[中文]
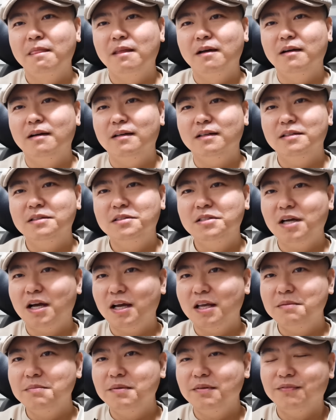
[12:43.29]
啊，下
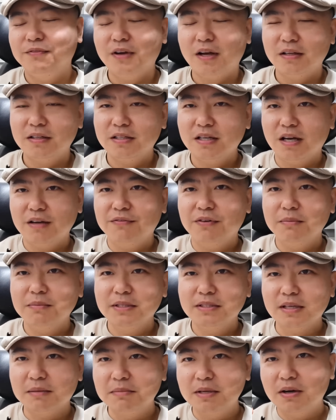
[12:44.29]
一面下一方
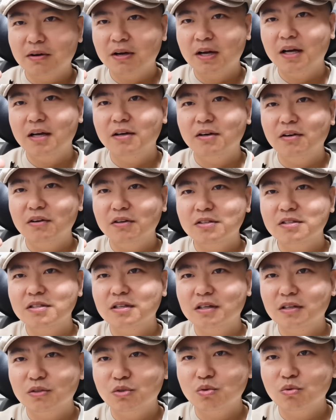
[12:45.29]
面，咱们要看俄罗斯
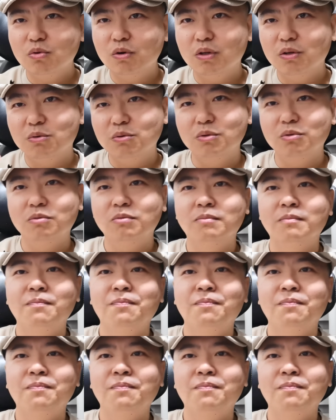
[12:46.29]
和中国的互动，